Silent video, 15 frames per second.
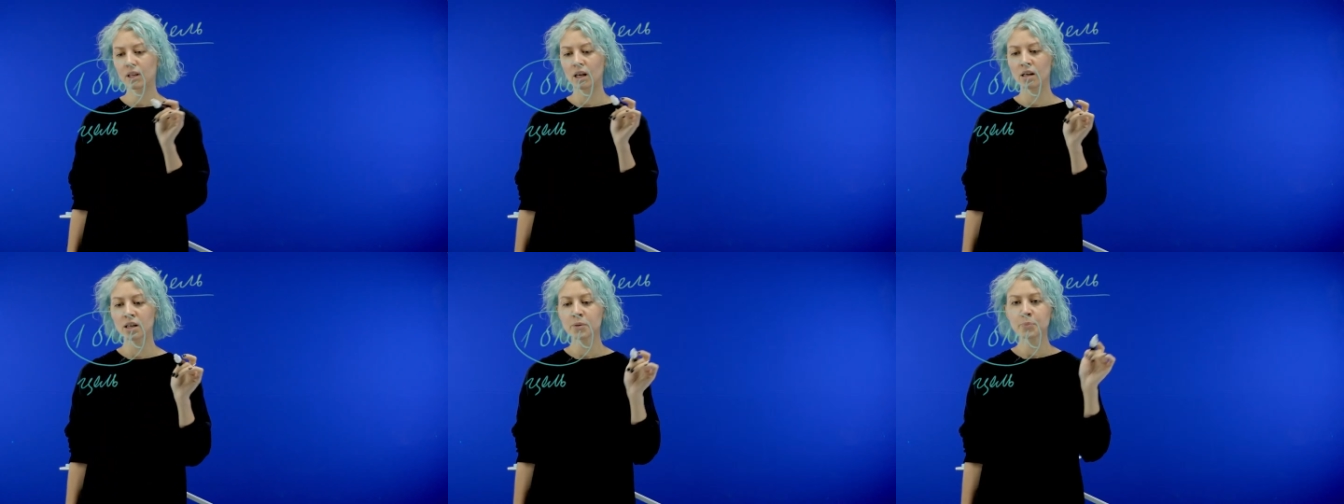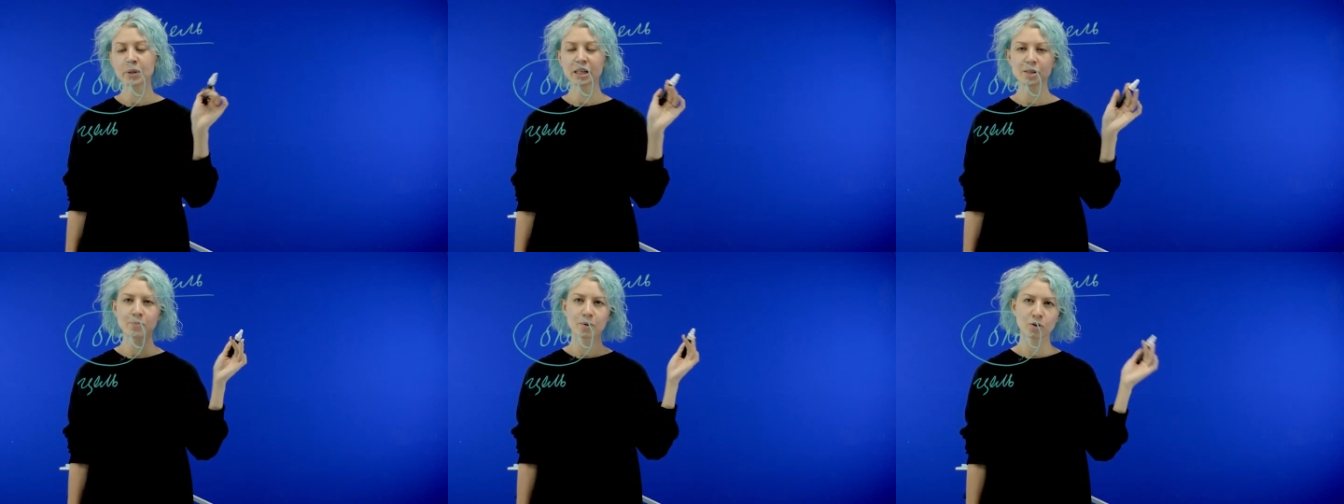Э,
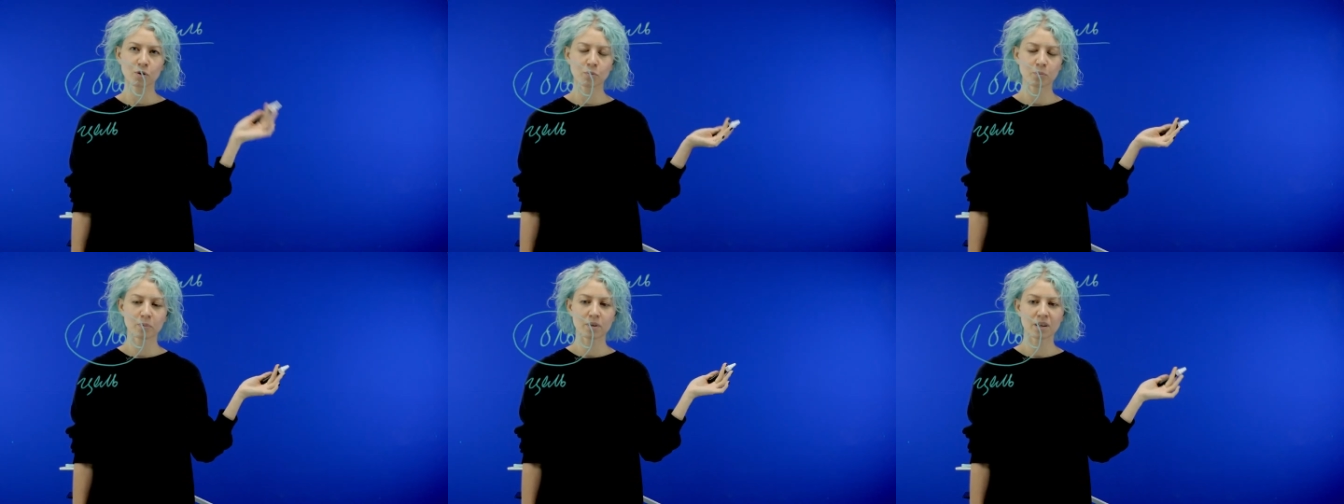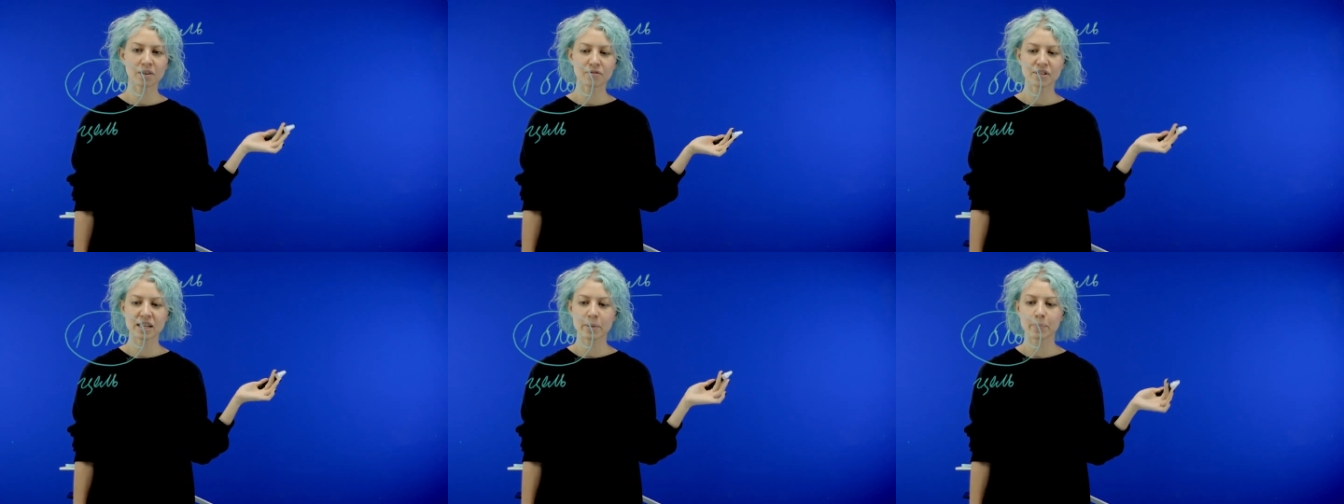мы разберем
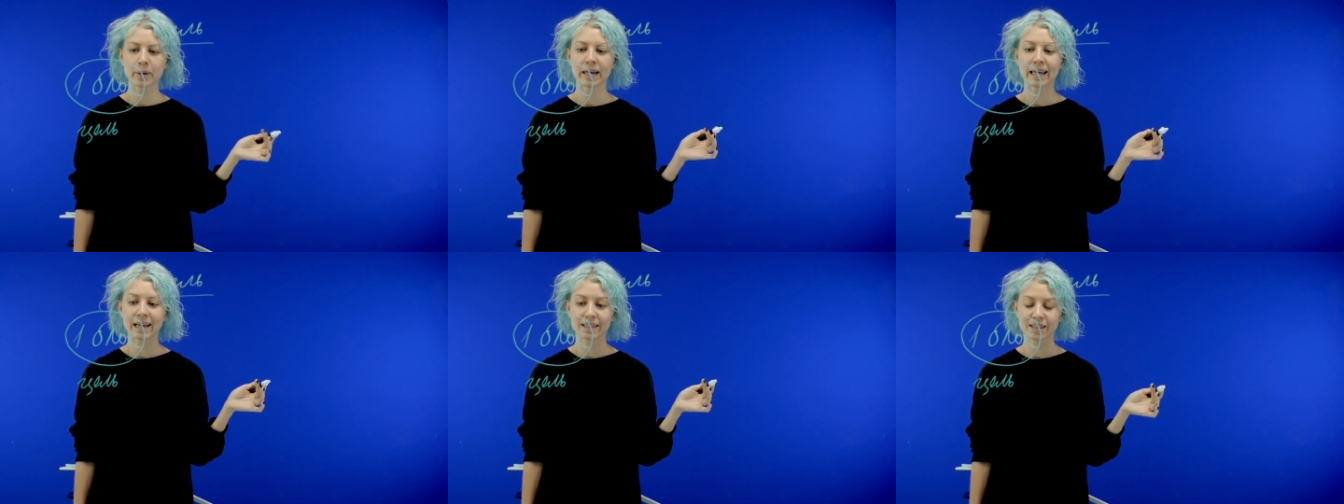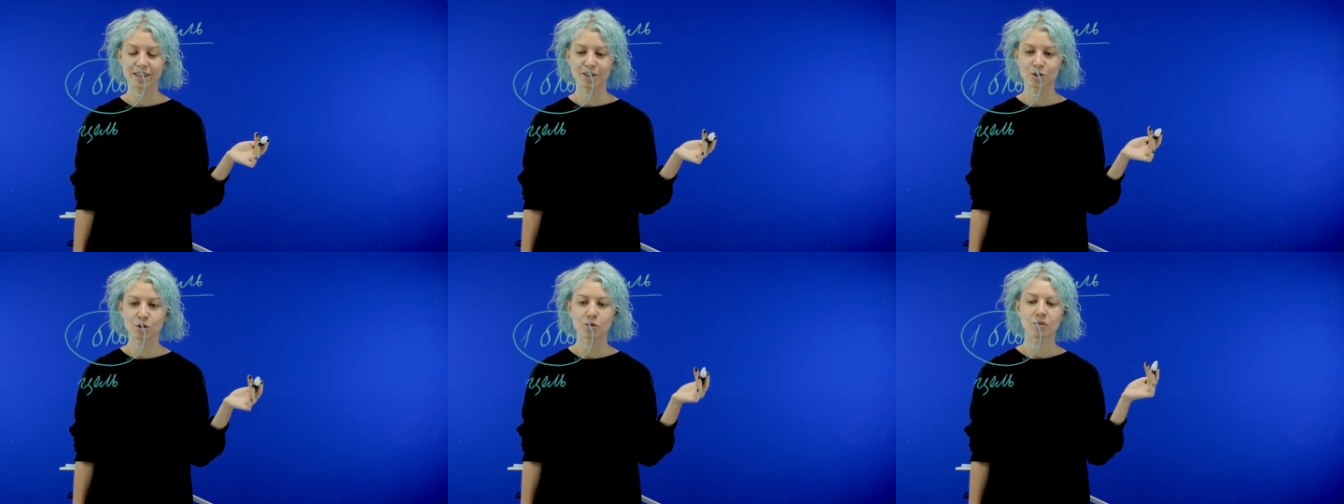а, все проекты,
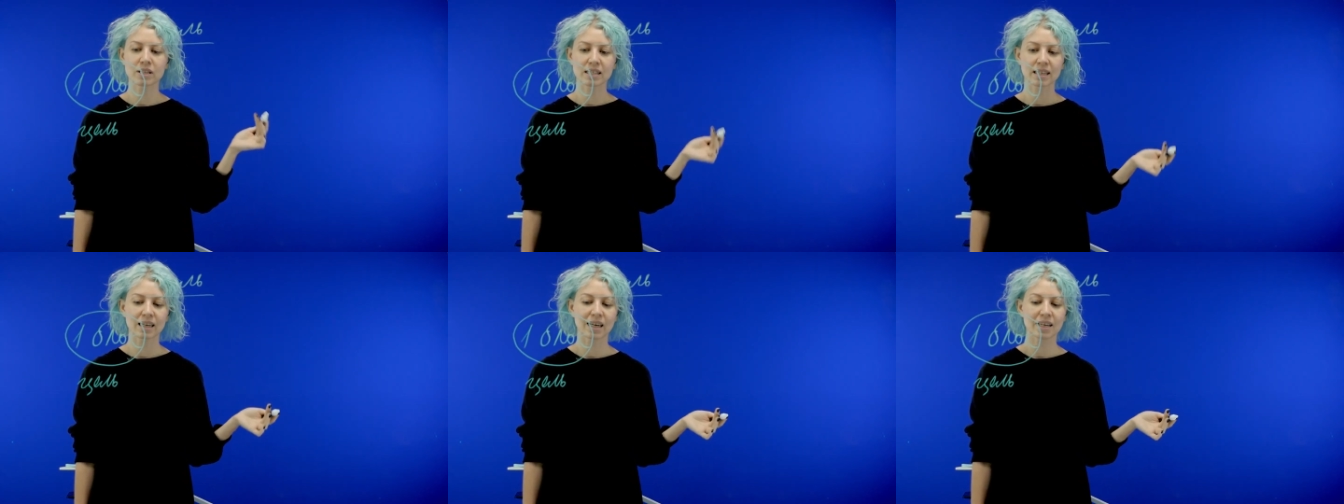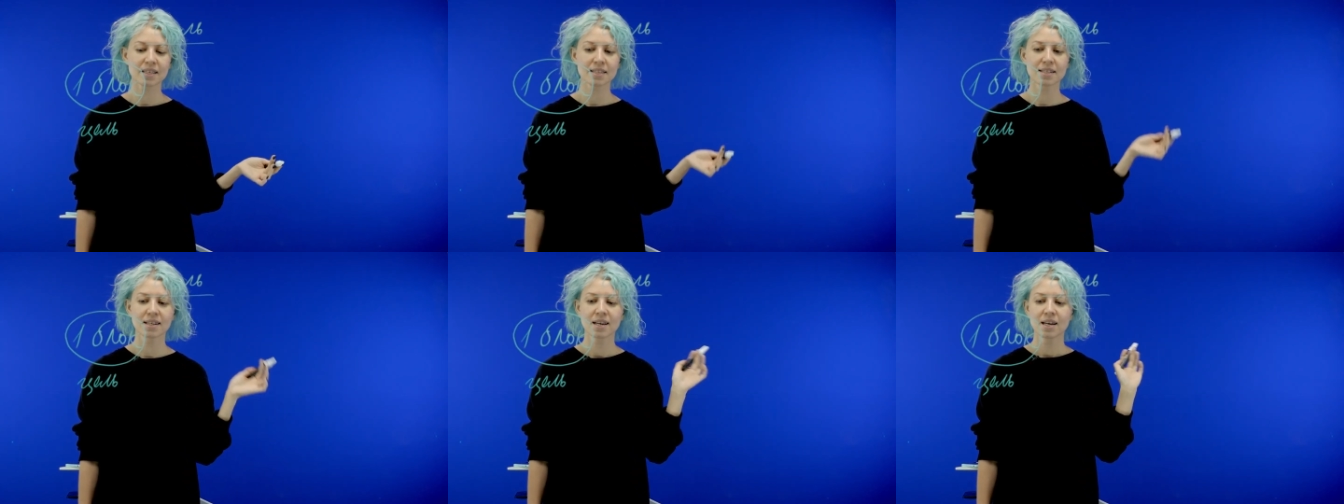которые у вас
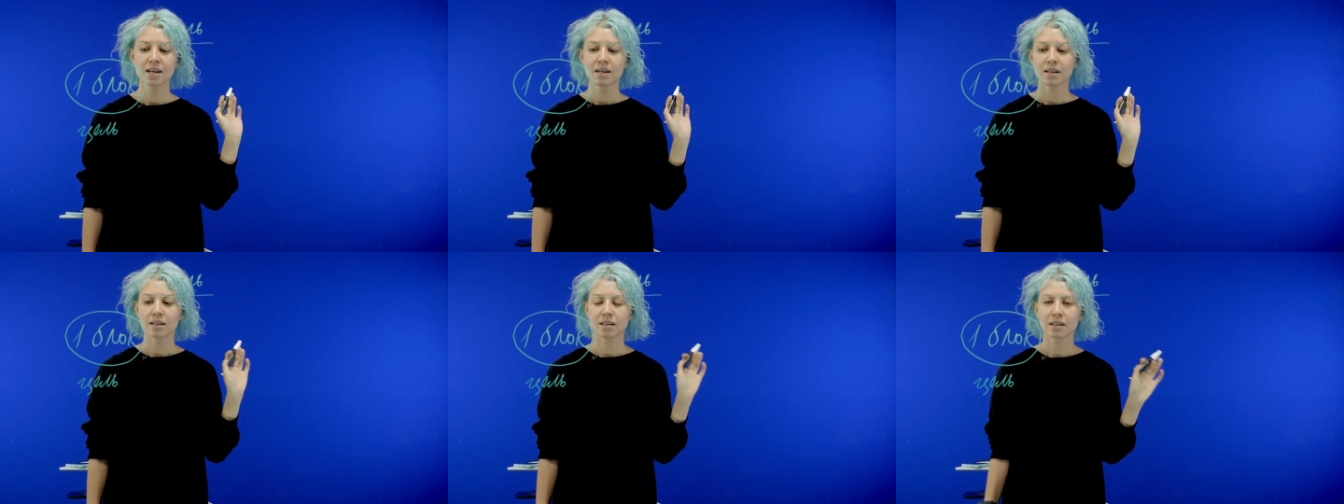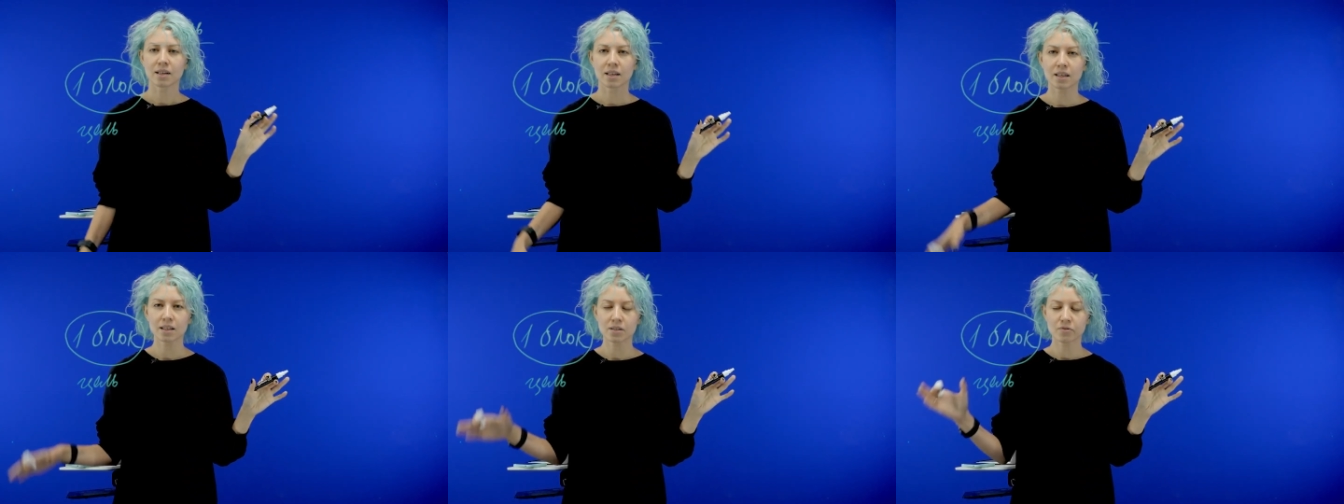есть, э,
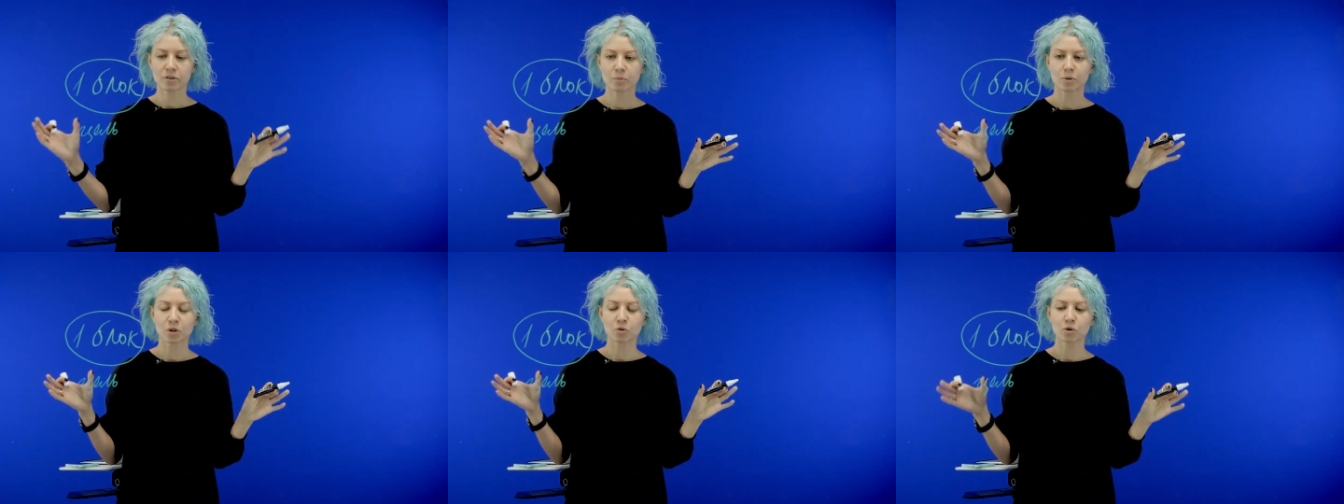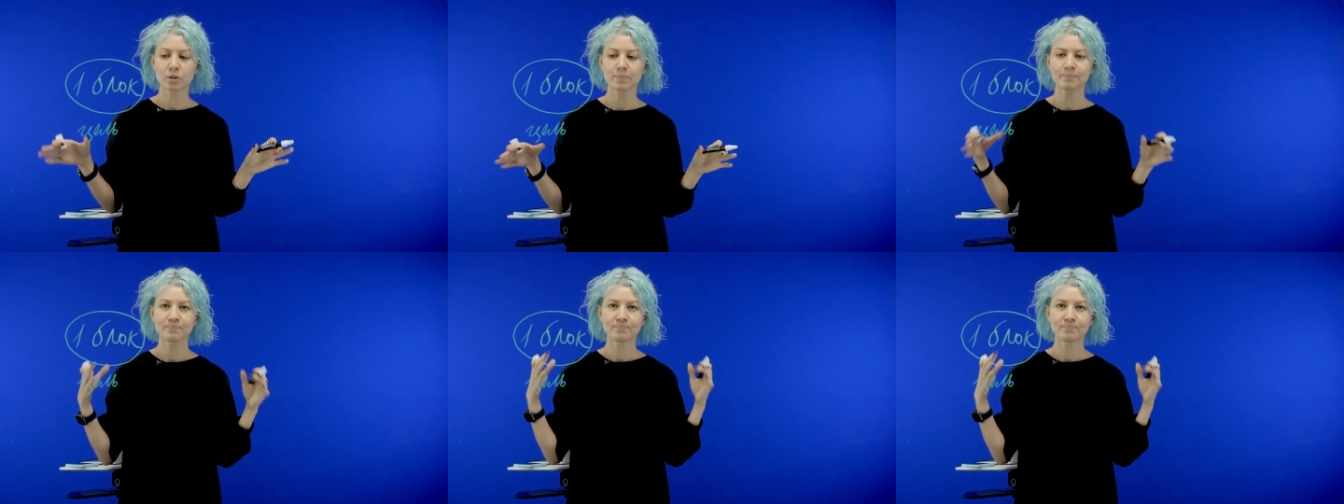и сформируем